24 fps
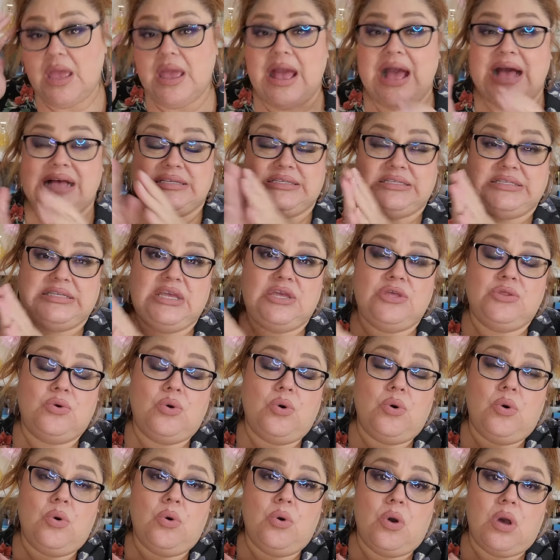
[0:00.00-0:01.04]
Ha
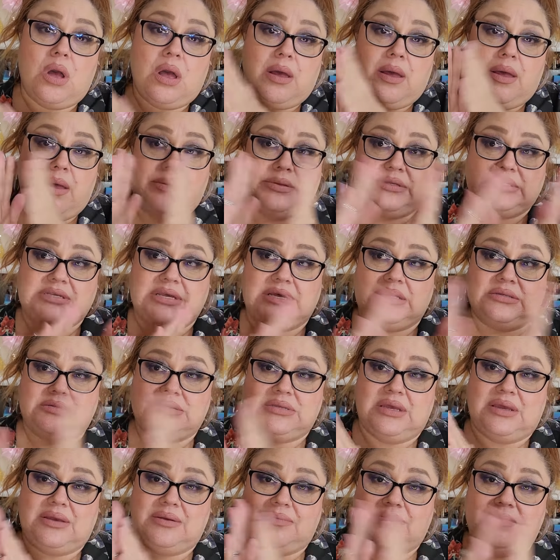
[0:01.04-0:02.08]
sido, ah, se,
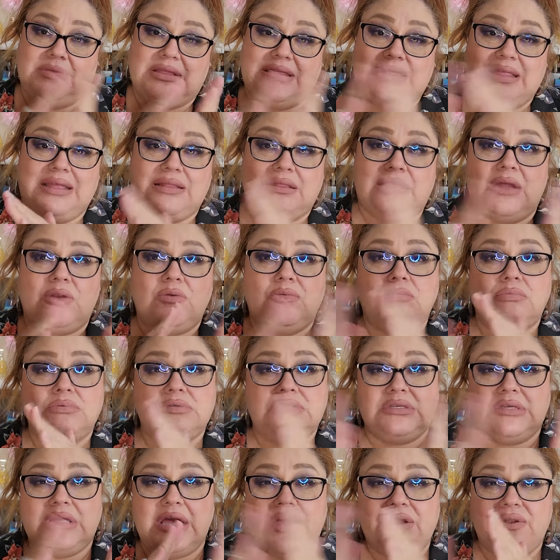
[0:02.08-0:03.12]
tiene un
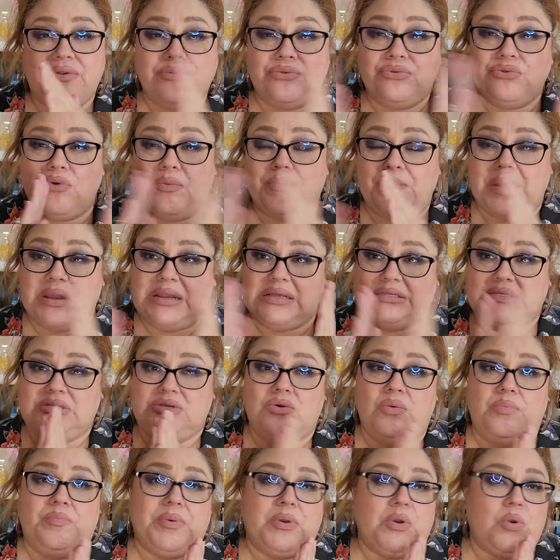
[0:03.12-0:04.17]
cierto
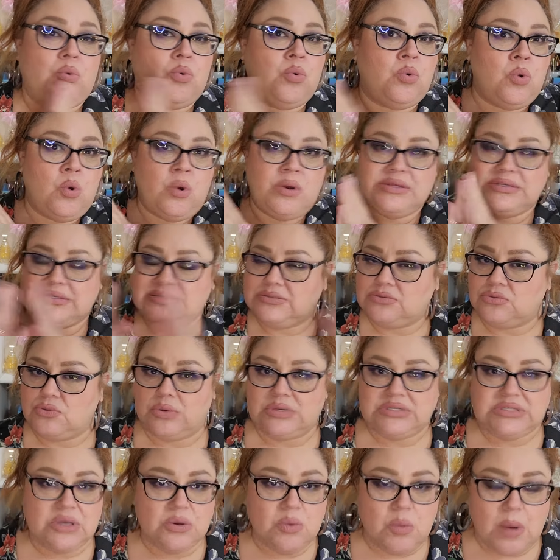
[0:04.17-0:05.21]
parecido, pero no es, no
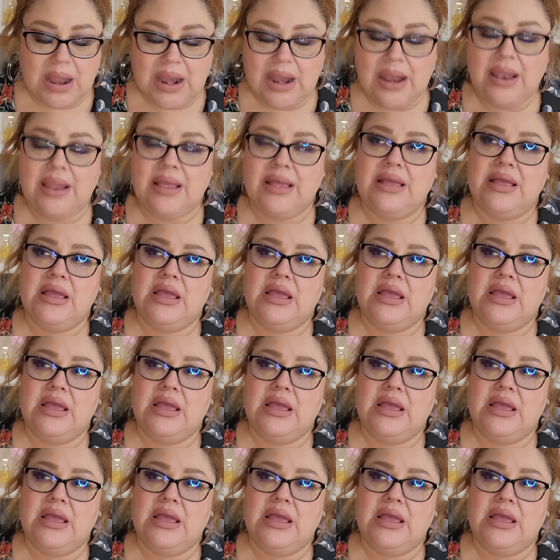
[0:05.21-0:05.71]
es igual.